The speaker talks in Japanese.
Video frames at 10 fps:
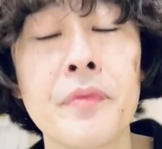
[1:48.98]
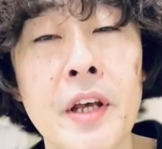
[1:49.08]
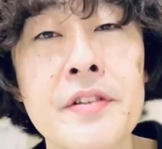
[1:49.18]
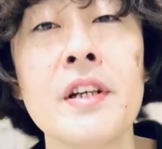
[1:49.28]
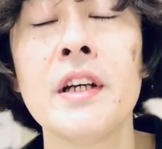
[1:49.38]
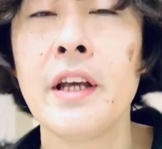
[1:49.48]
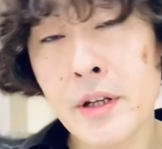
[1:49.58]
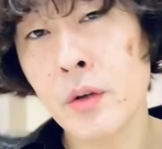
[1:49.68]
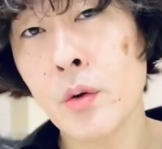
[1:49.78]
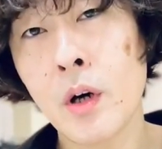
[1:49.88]
です。以
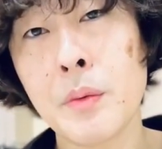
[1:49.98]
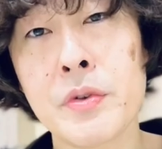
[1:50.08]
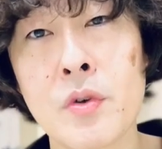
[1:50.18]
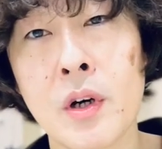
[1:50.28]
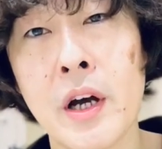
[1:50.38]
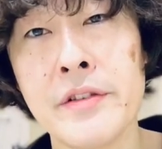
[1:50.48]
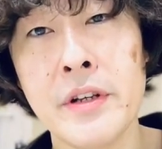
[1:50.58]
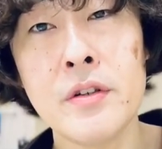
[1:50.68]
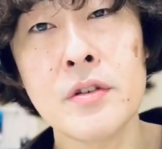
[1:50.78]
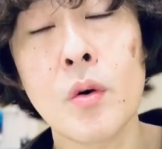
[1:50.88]
前の動画でも紹介し
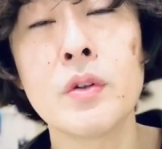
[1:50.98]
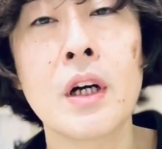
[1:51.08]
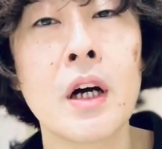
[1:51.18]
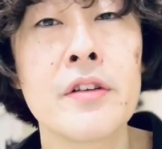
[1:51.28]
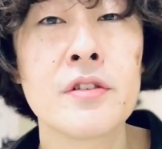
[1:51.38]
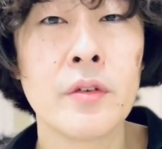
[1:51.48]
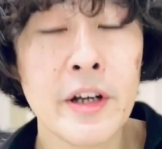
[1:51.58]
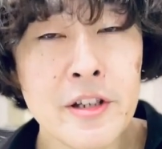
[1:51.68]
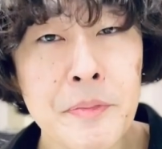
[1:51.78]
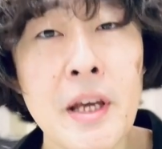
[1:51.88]
ているこんな感じの
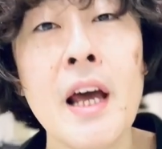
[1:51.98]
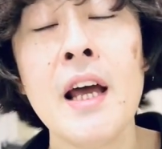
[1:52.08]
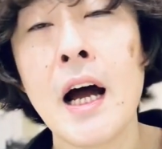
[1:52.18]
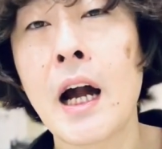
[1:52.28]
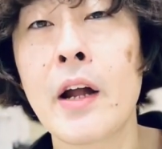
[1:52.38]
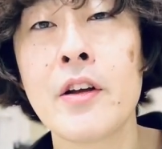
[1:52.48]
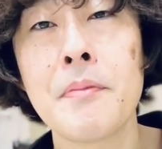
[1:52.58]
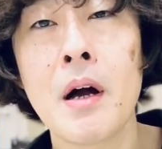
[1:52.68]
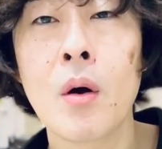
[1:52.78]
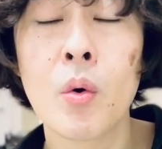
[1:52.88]
レシピ、明るい
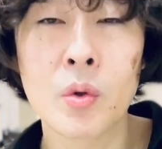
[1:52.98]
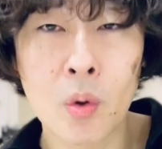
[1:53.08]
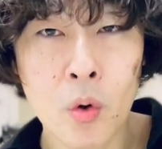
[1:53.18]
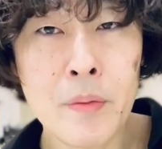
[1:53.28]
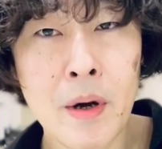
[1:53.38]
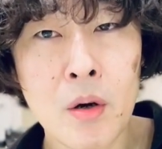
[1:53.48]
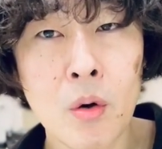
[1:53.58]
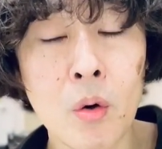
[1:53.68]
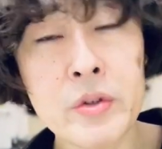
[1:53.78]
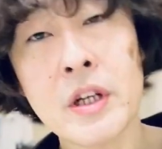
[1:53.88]
番号と濃い番
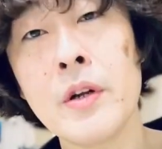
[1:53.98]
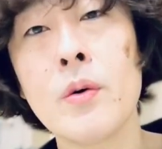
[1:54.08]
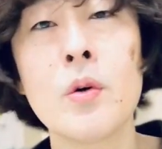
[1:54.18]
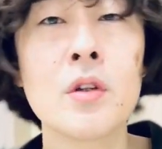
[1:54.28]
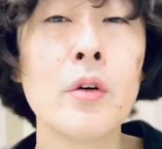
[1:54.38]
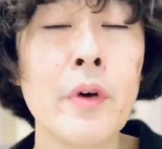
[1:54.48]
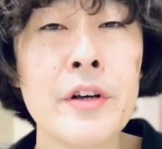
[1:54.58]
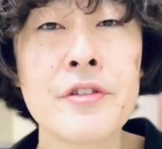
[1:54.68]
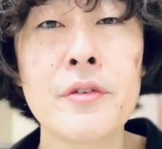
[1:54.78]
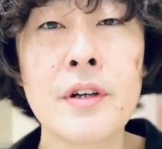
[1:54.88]
号、こちら両方とも
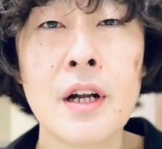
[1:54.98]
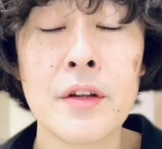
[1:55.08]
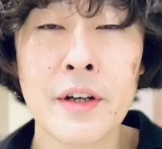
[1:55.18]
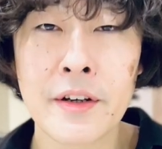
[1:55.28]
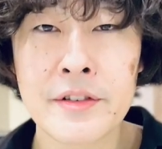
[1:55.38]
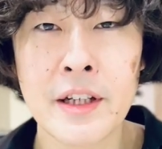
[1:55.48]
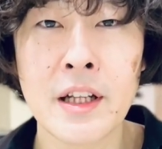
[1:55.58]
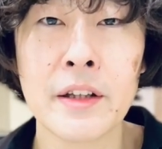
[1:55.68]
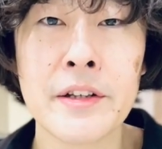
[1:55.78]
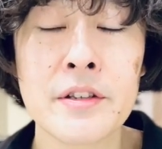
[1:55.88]
ファッションカラーの薬剤
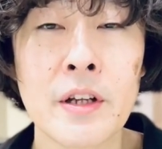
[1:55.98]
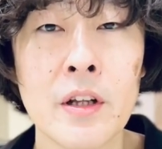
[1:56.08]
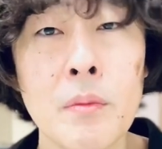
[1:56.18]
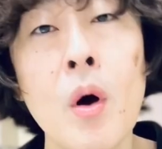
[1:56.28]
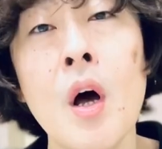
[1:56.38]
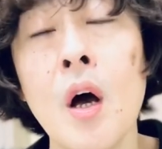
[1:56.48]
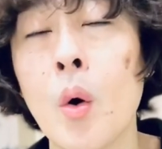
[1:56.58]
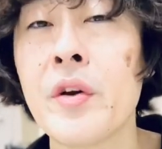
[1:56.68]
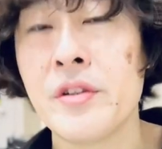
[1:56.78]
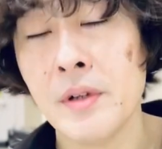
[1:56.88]
なんですけれども、
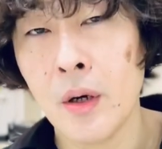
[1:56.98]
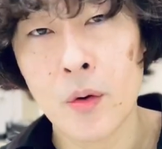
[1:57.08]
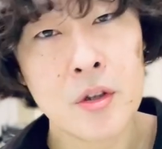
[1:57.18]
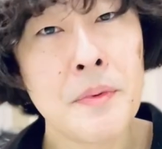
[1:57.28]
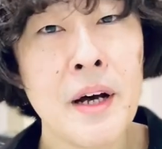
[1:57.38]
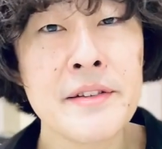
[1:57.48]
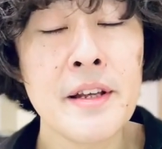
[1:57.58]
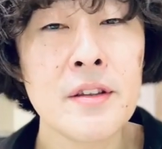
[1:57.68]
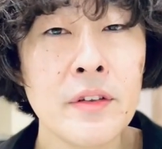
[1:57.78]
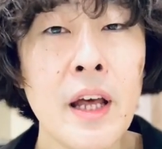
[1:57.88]
オキシは ろく
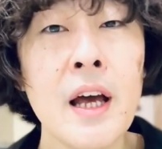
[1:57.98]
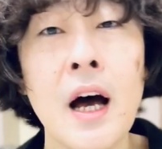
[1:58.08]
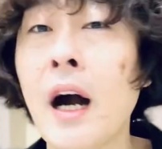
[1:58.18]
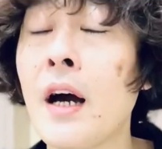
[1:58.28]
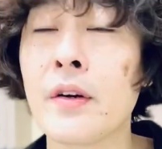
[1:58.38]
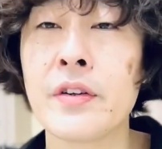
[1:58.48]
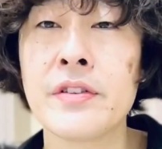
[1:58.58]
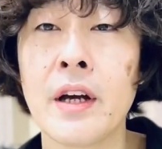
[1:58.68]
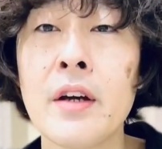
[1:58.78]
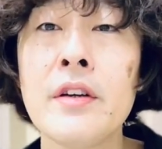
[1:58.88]
パーセント で明るく
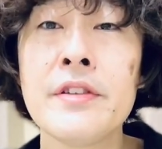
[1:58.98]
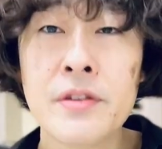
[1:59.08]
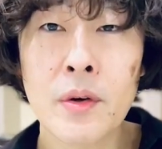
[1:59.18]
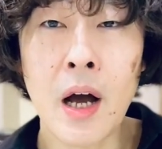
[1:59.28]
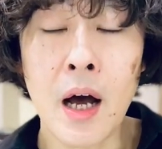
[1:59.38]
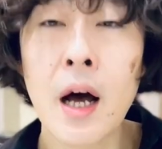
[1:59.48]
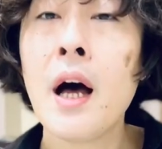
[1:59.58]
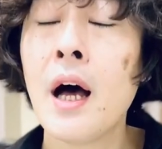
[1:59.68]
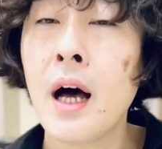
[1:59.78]
してあげる必要が